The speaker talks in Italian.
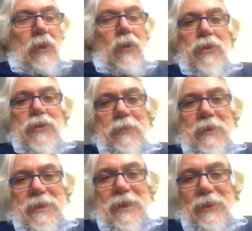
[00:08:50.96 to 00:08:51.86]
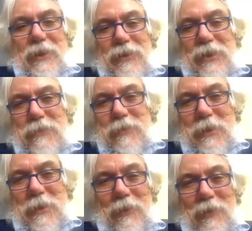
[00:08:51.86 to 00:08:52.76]
E con questo pensiero credo che ci
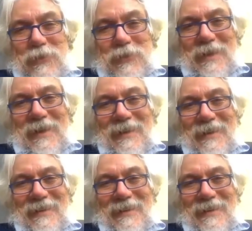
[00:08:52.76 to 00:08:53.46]
possiamo congedare.